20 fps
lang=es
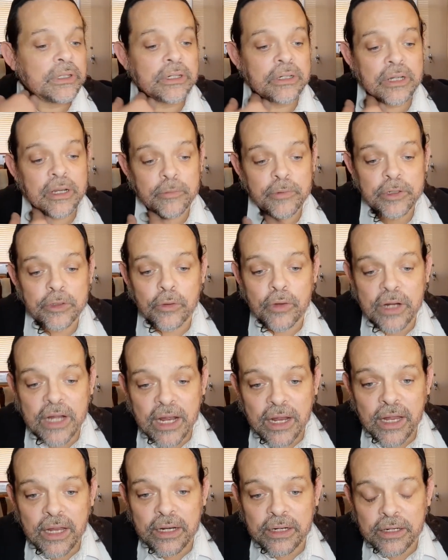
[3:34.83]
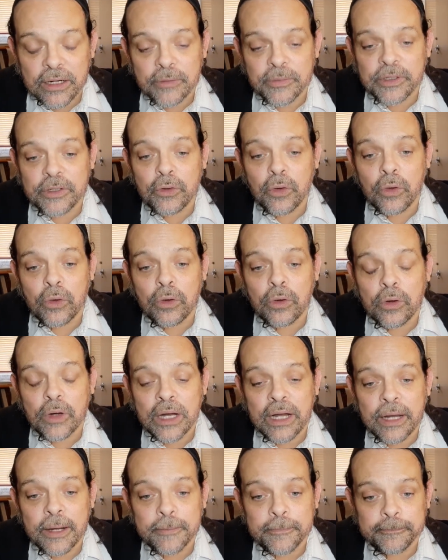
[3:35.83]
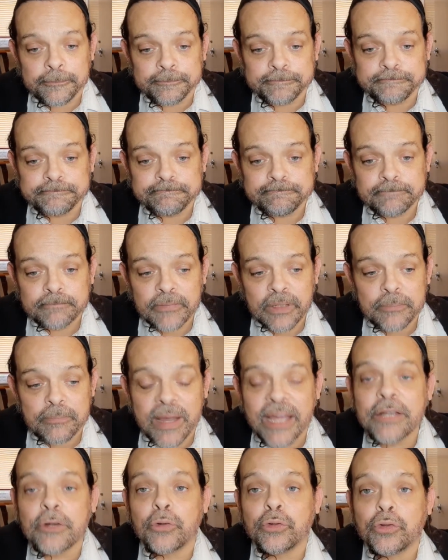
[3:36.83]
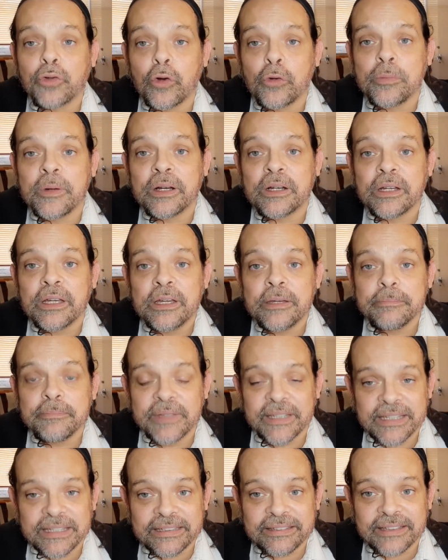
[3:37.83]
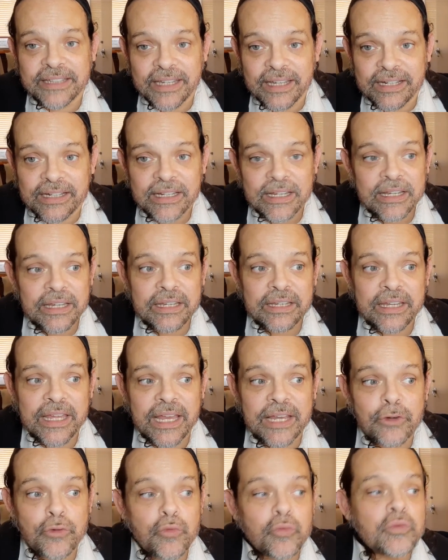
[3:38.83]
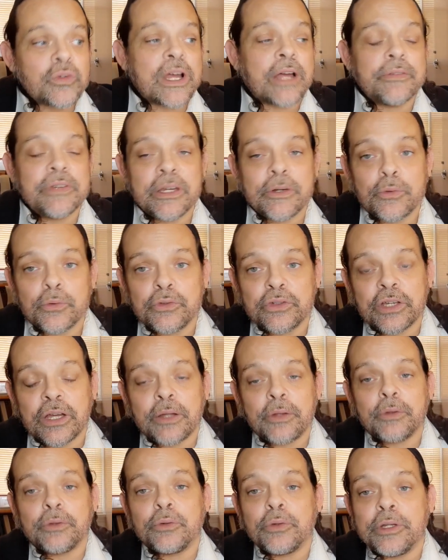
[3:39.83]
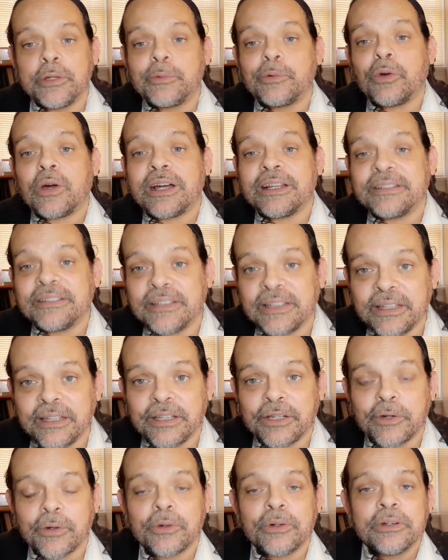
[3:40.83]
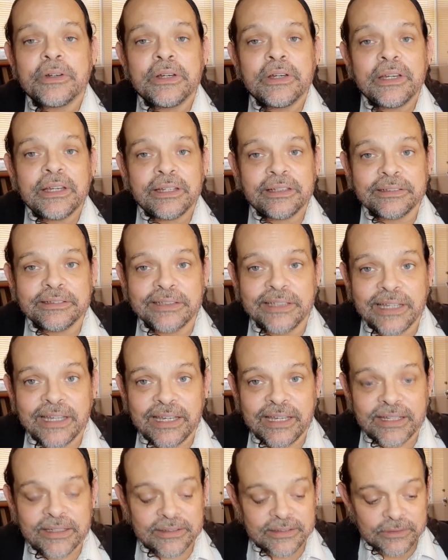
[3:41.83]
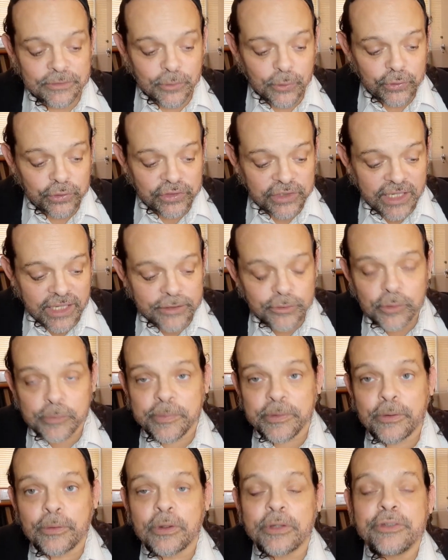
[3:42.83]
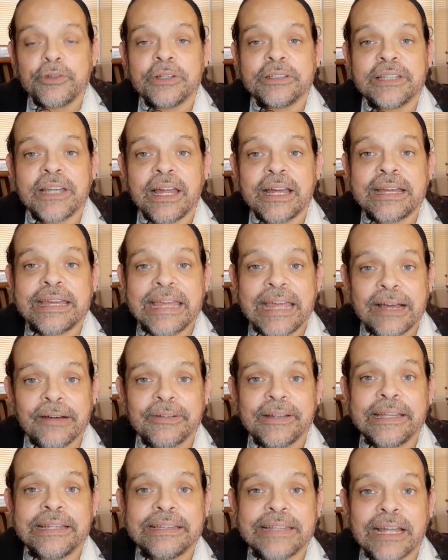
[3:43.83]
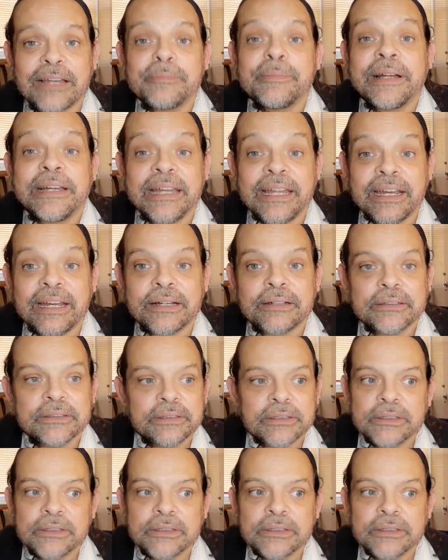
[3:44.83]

Rabino, eh, Michael Skobach me dice él, que él nunca había escuchado de un libro jasídico de doscientos y pico años atrás que hable de tal manera.